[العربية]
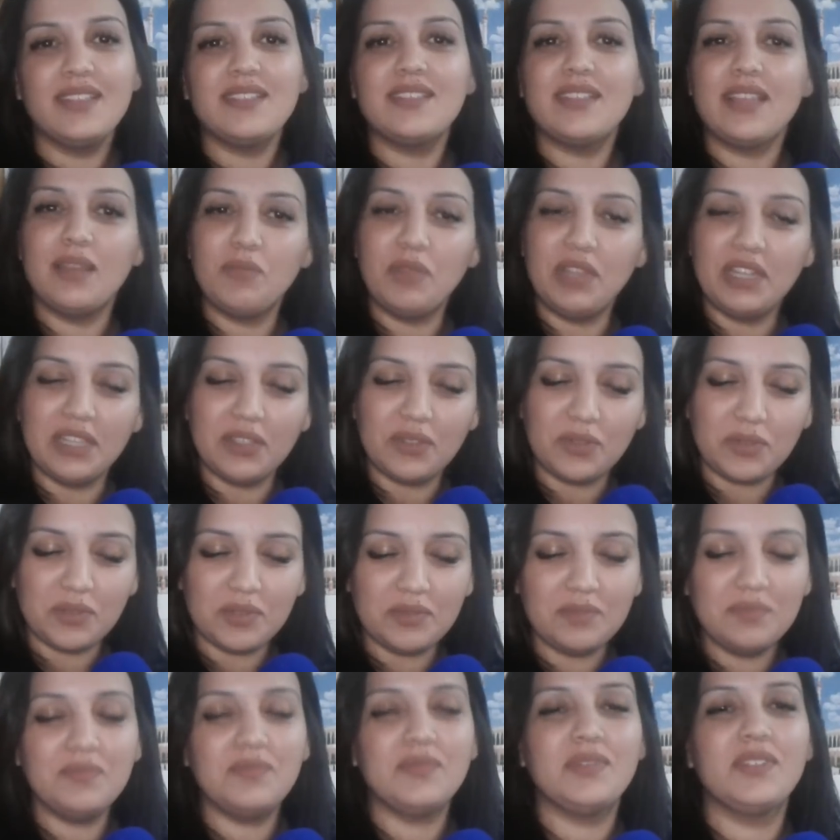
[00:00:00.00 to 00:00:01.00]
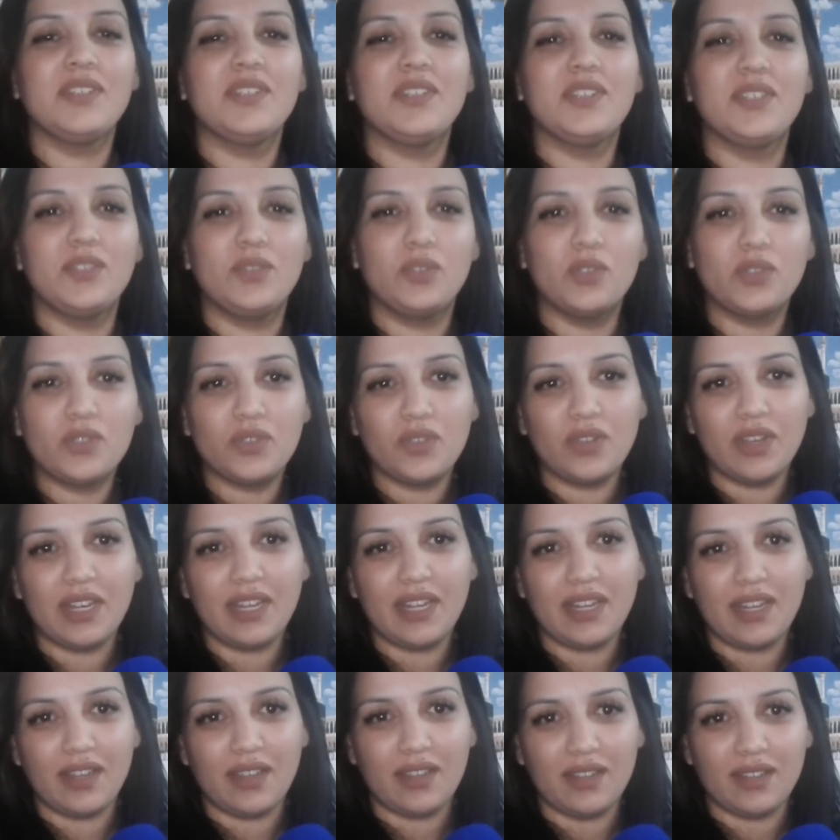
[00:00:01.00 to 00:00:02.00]
السلام عليكم الدكتورة
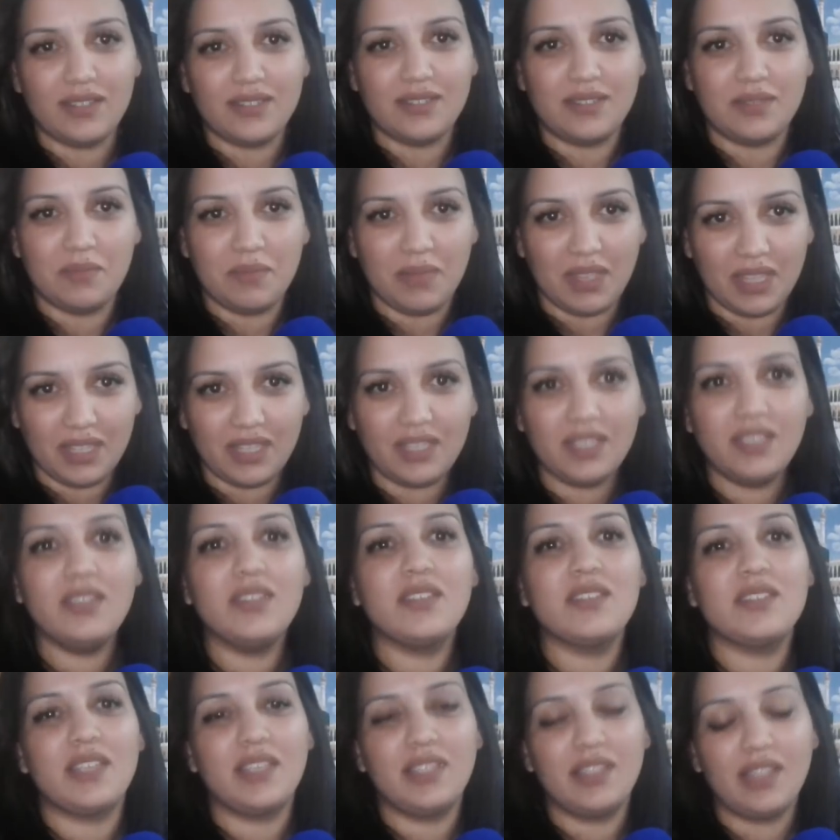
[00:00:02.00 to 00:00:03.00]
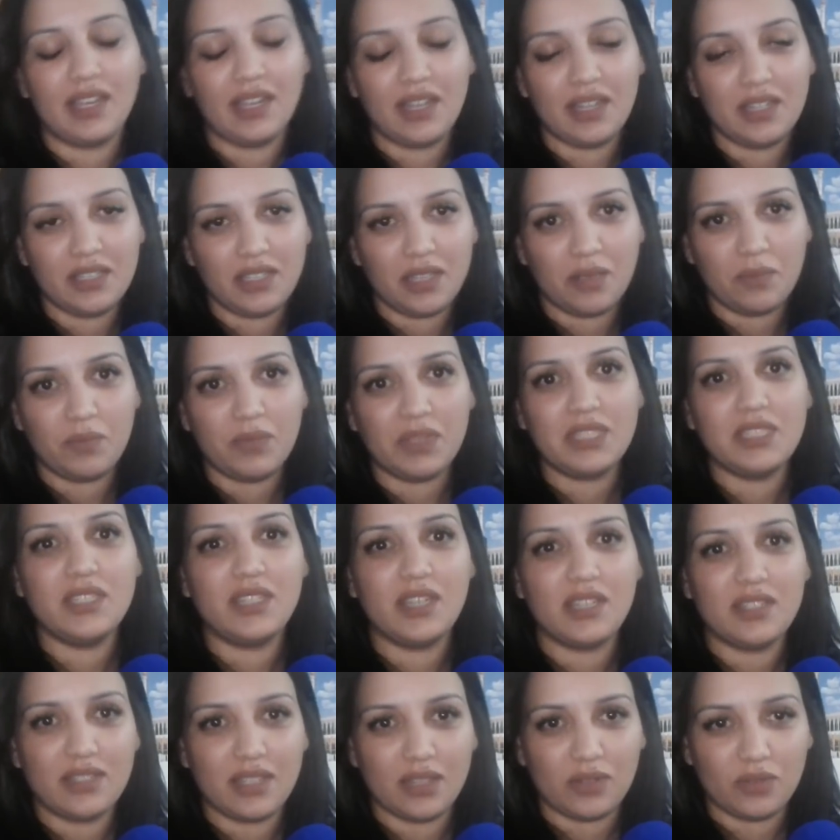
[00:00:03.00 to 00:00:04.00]
ليلى الزمحي صيدلانية
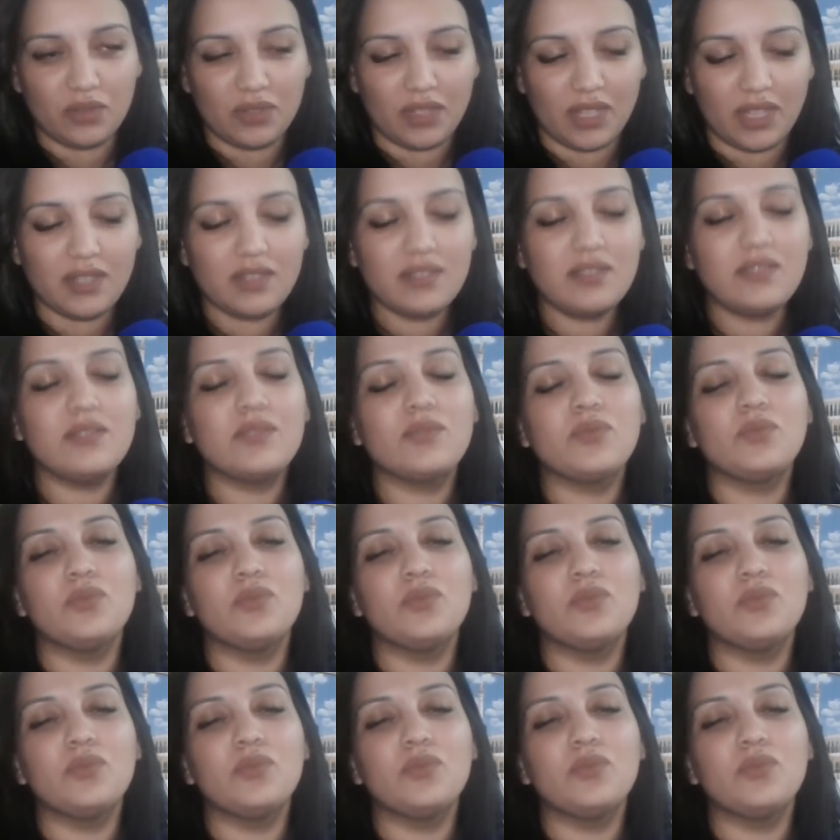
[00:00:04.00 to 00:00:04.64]
بمدينة تارودانت